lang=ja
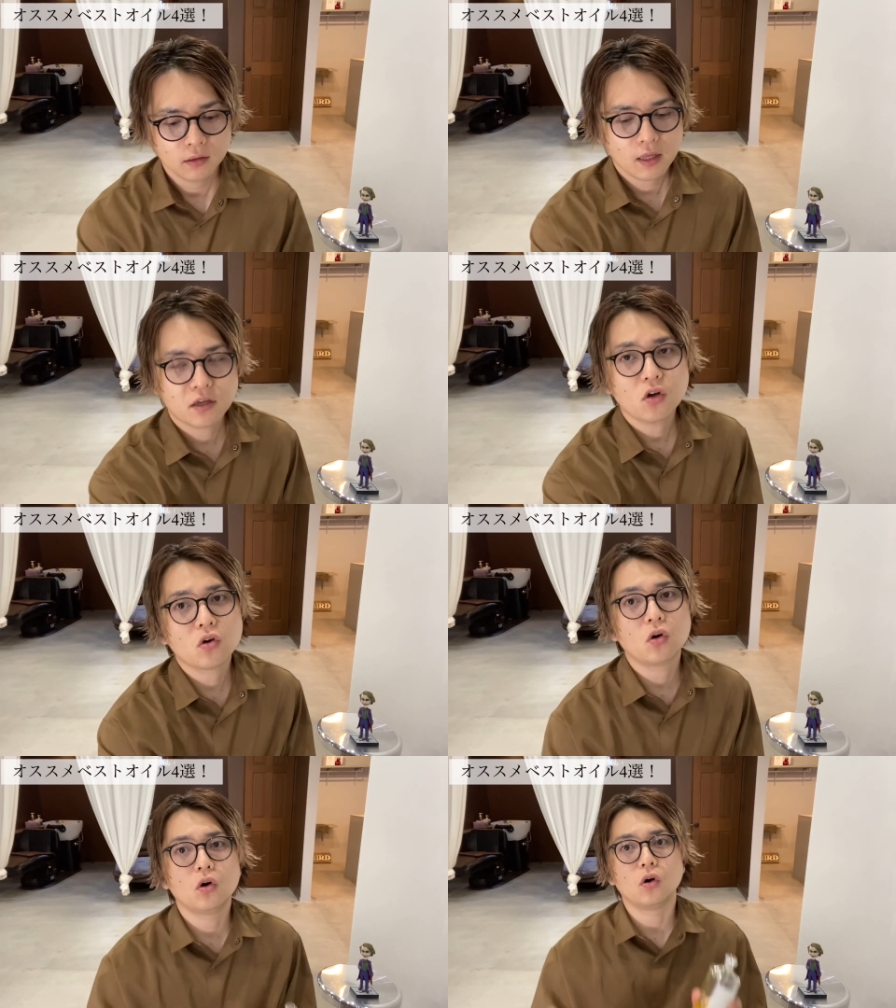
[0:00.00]
で、今
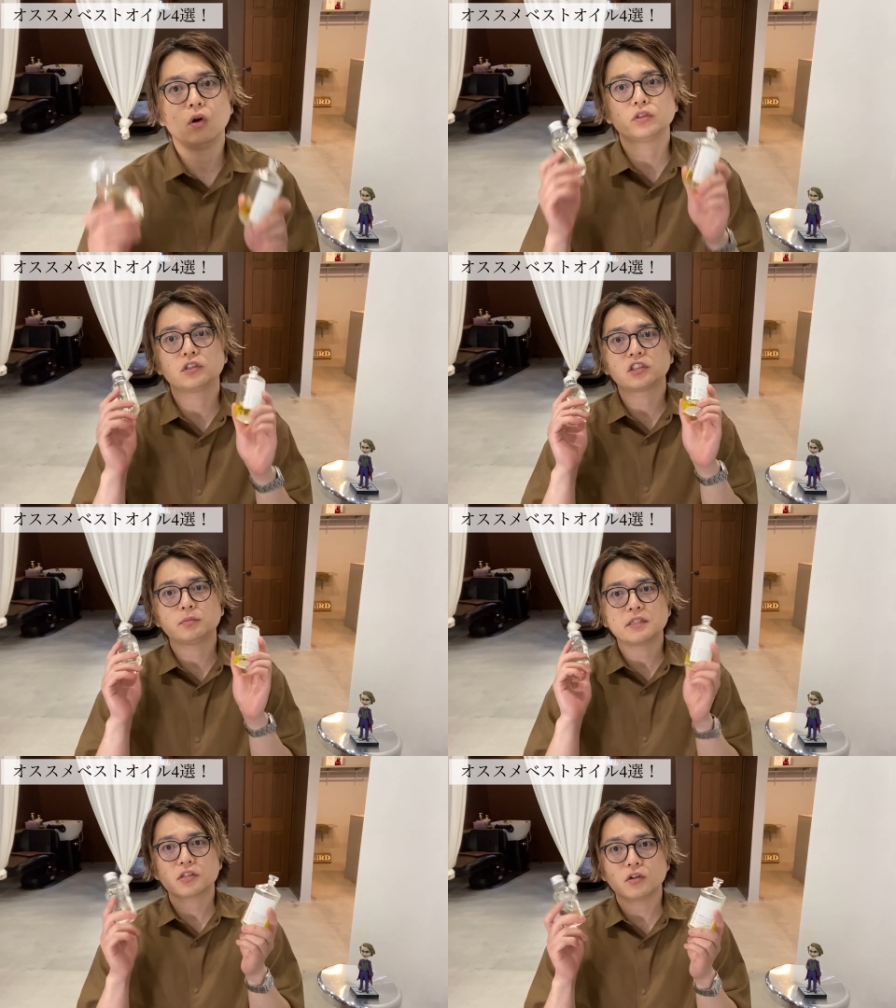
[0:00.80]
日こう、おすす
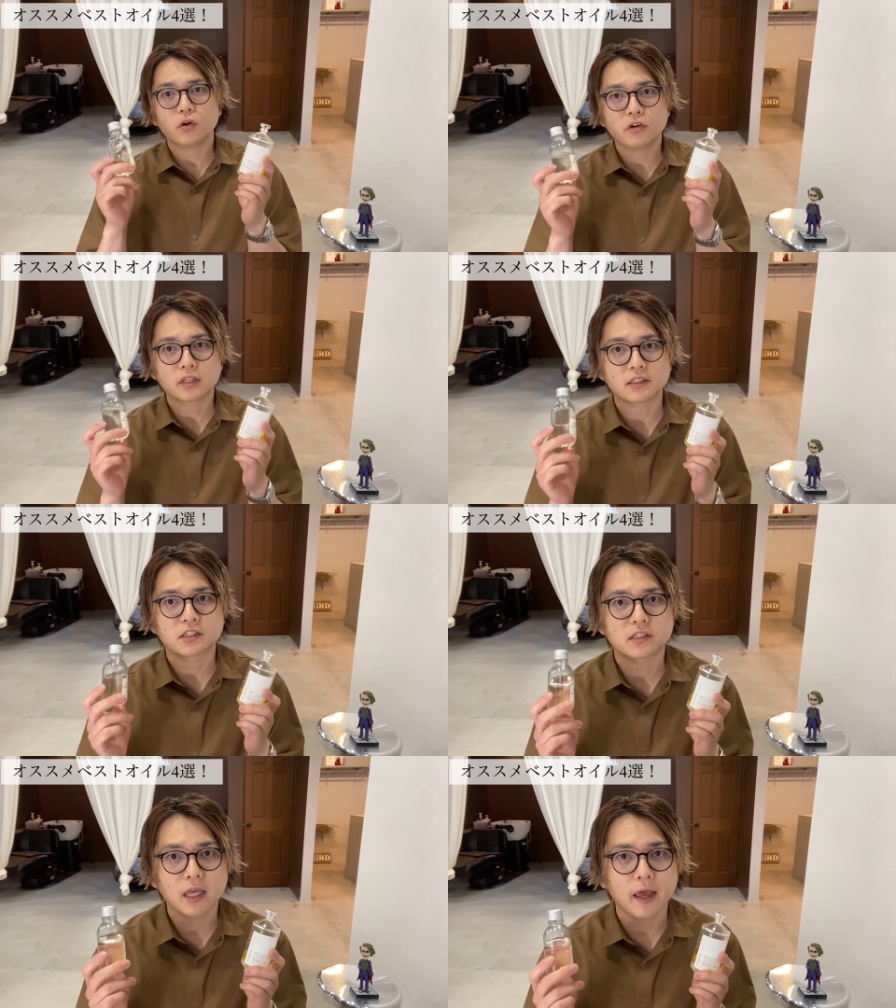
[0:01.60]
めするオイルた
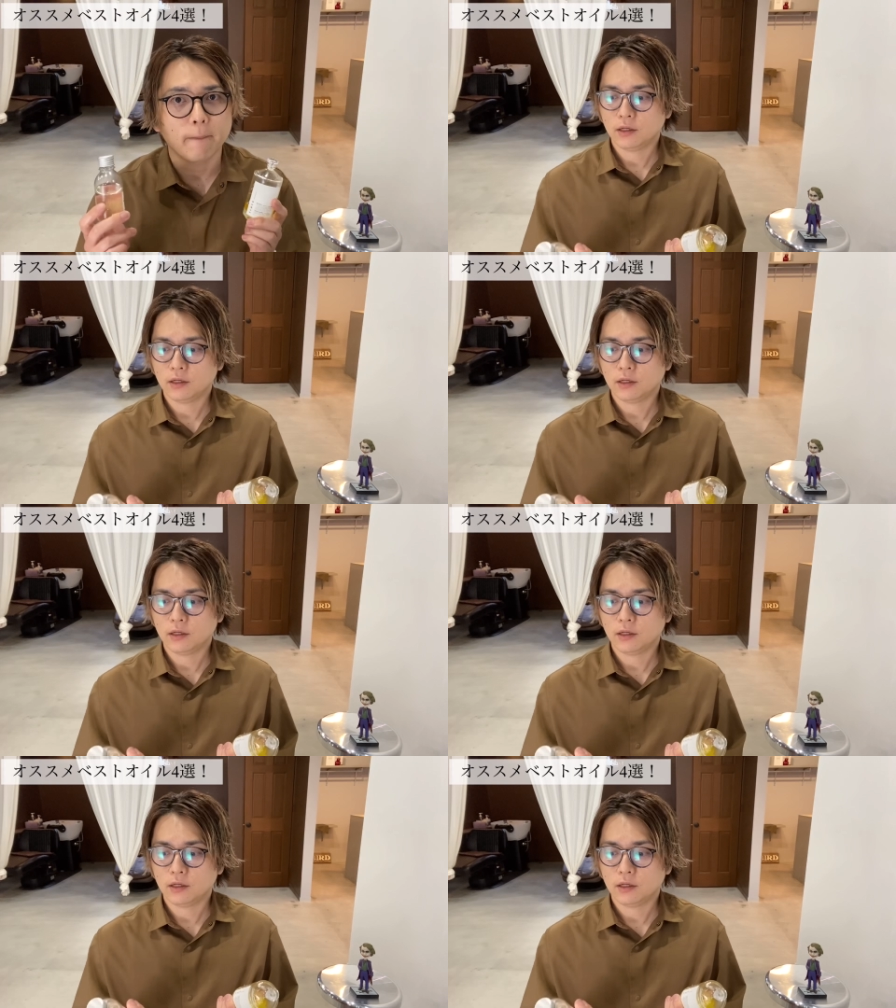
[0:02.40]
ちって、